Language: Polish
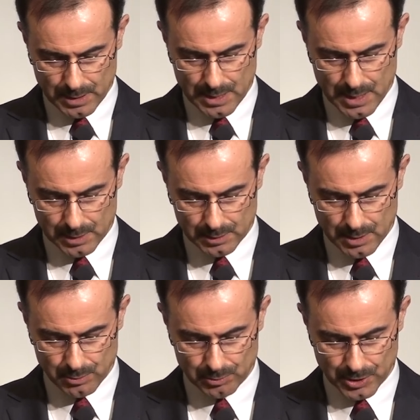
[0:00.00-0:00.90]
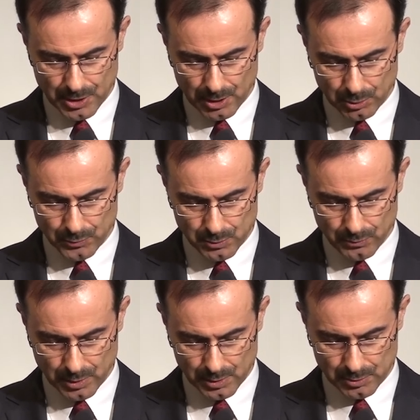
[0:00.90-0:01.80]
charakteru
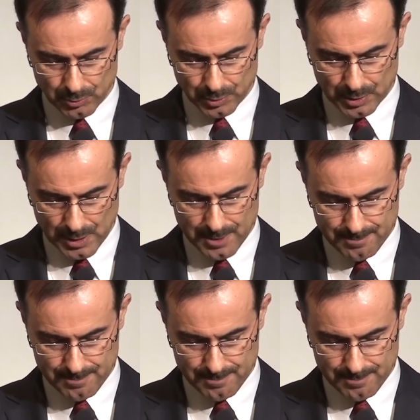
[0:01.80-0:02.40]
naśladowców Chrystusa.